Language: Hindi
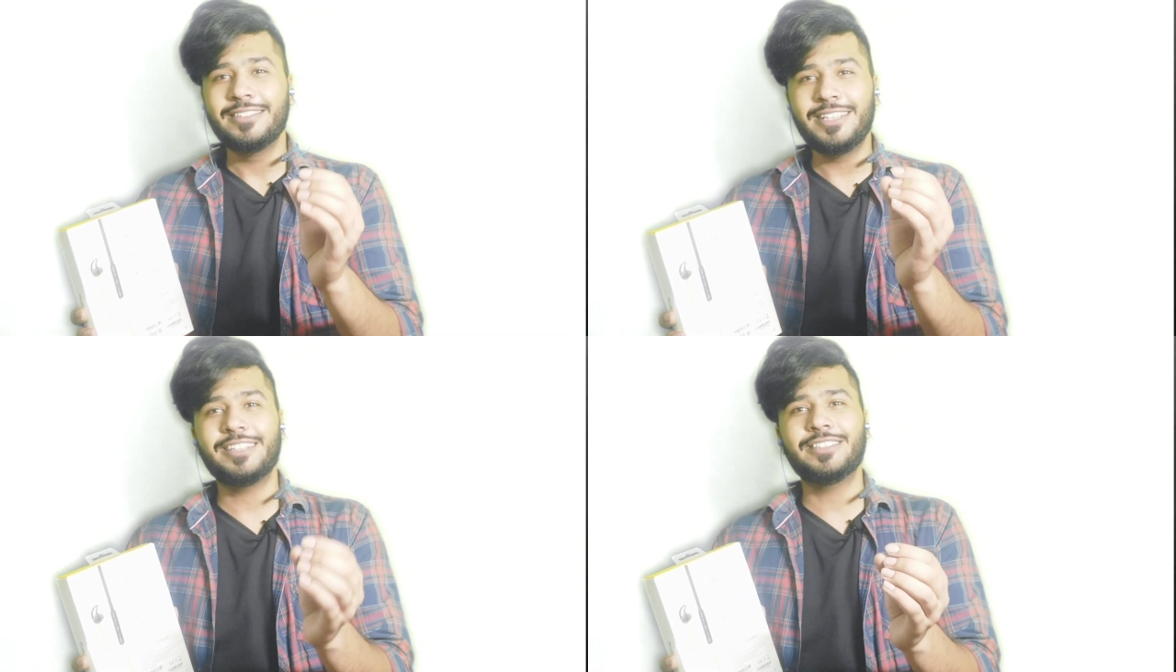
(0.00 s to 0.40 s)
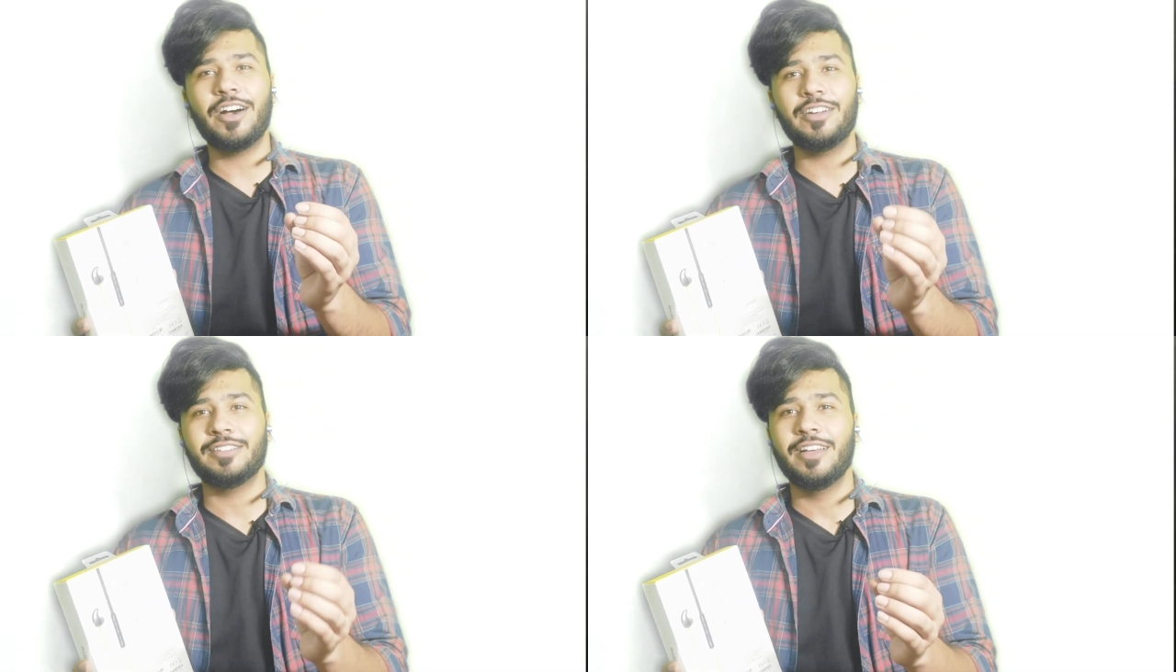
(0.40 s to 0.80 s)
सिक्स
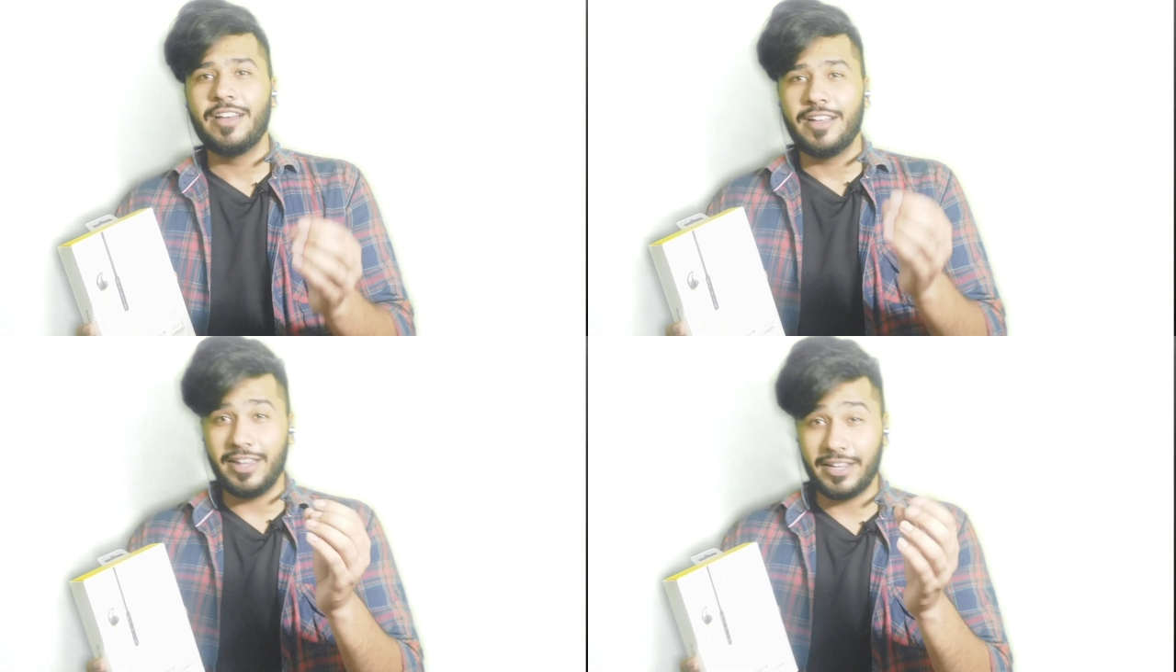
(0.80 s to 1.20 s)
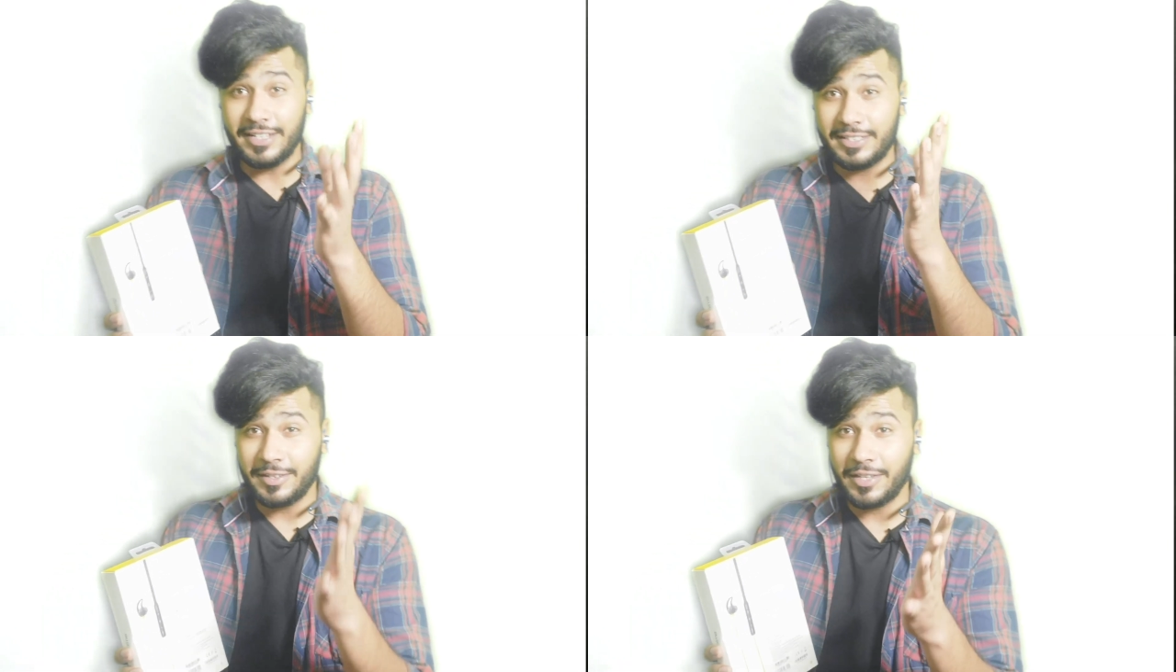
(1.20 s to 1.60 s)
आवर्स
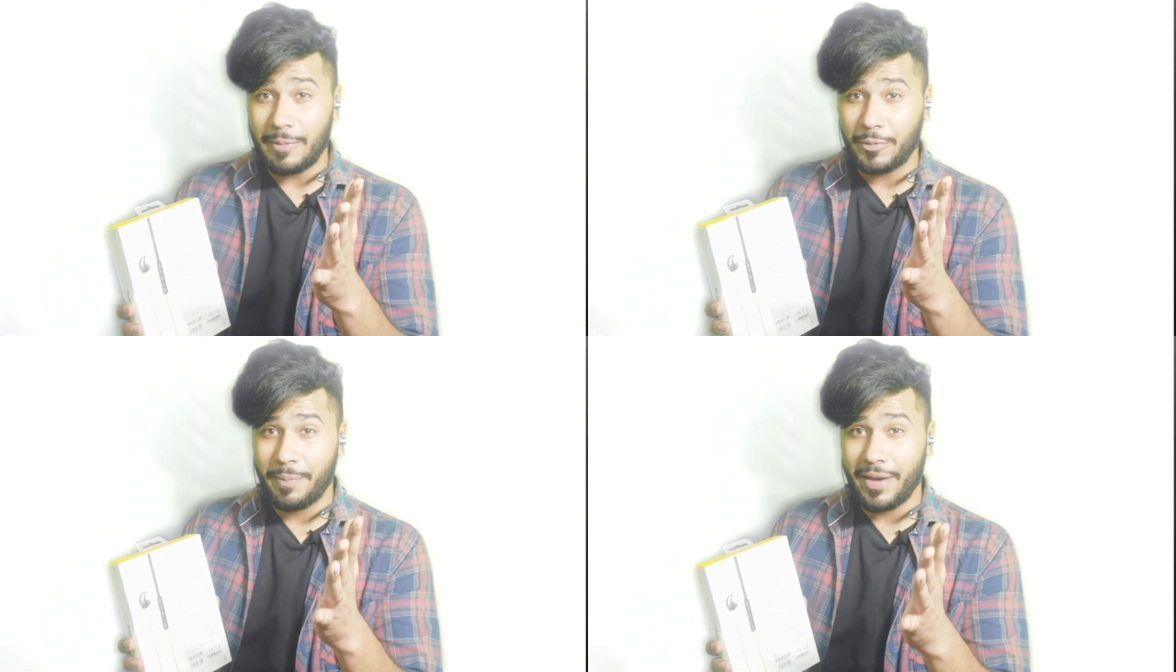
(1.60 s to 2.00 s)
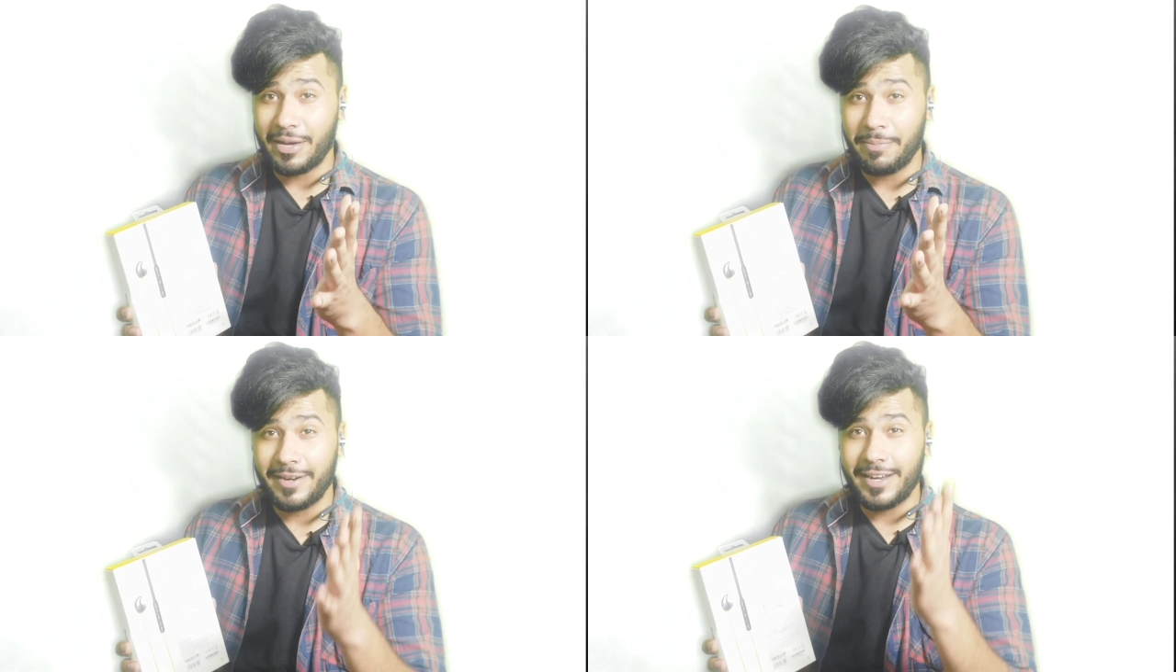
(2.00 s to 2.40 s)
लेकिन इसके अंदर आपको
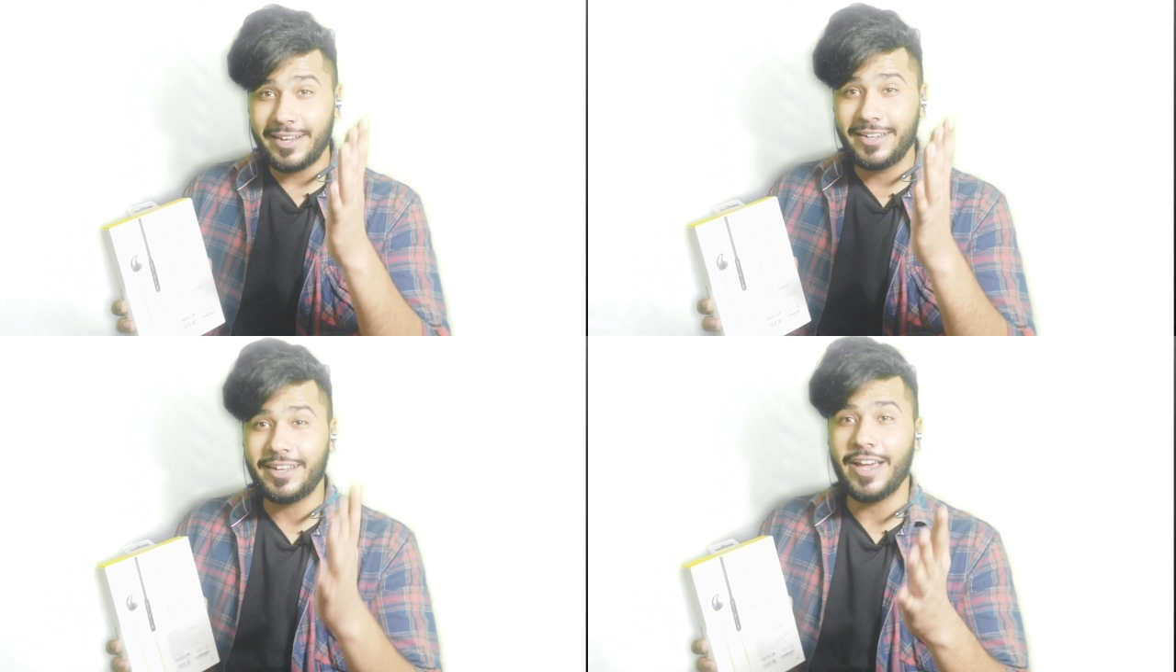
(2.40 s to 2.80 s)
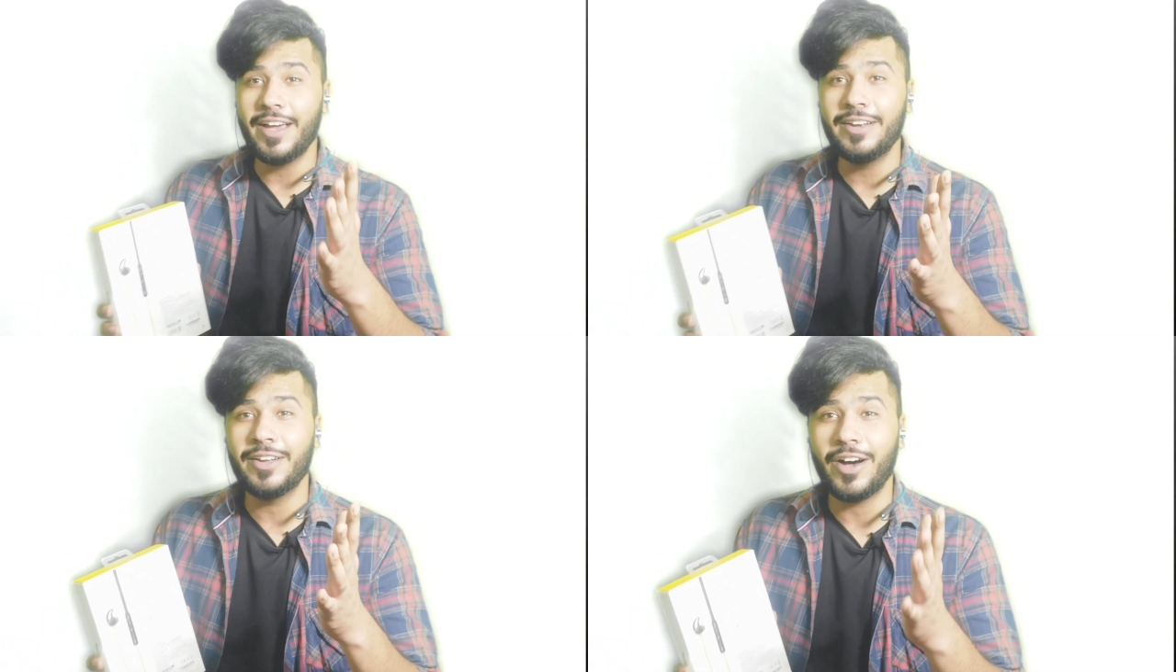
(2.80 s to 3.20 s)
बैकअप मिल रहा है
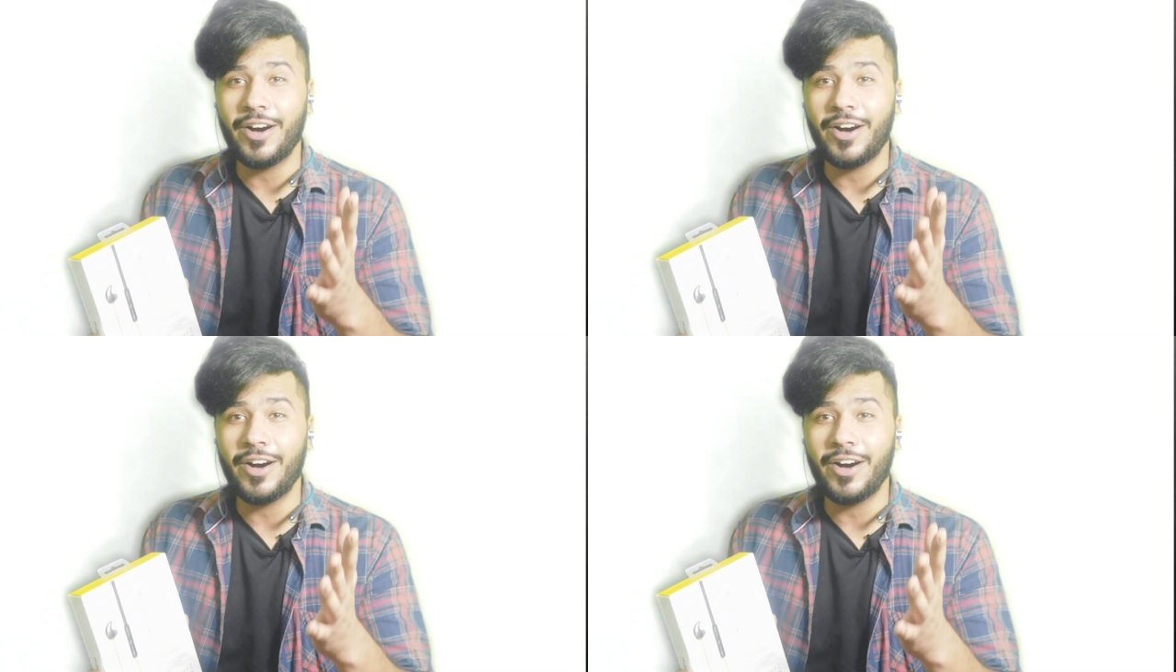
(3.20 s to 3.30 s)
टेन